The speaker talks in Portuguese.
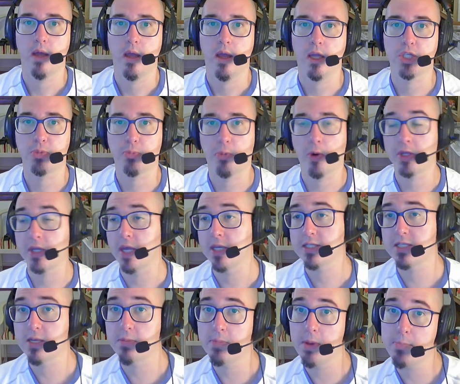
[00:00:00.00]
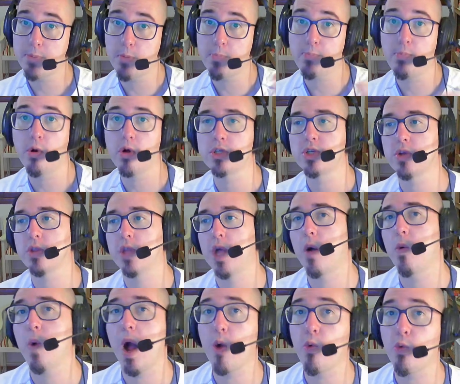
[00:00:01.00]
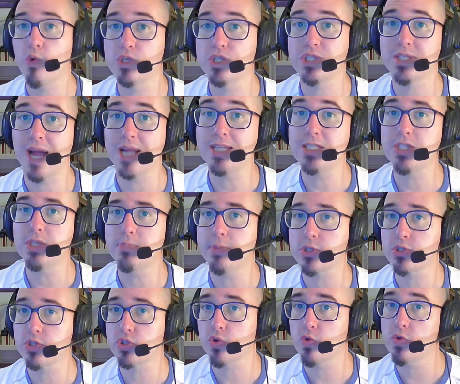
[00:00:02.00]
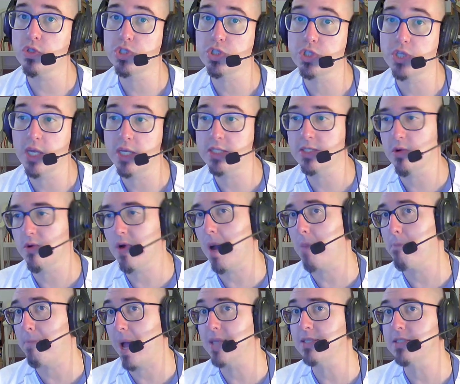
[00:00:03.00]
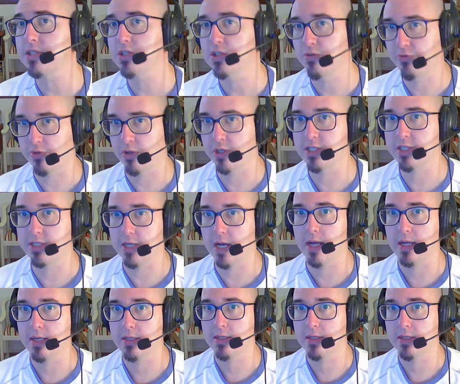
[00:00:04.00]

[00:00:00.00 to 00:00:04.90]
Eles podem receber proporcional à quantidade de pessoas que eles são capazes de influenciar.